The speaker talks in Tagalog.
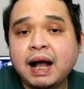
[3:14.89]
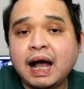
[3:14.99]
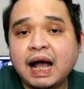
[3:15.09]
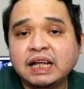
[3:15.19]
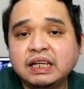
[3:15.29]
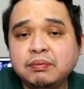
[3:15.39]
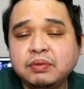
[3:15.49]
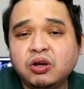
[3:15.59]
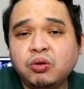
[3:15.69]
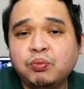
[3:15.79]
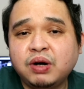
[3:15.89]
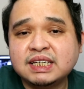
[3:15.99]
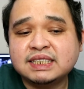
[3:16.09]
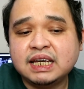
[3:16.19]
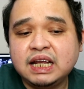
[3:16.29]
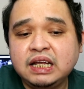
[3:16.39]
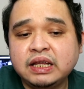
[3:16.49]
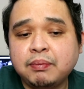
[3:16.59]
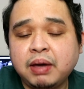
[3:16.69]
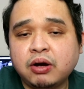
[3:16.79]
Pang-anim yung
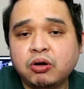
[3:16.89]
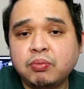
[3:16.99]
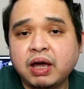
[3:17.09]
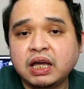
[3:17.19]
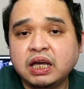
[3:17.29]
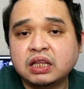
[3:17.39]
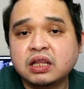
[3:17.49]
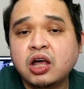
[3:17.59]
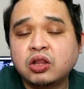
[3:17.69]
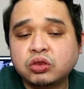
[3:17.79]
Brazil na merong mahigit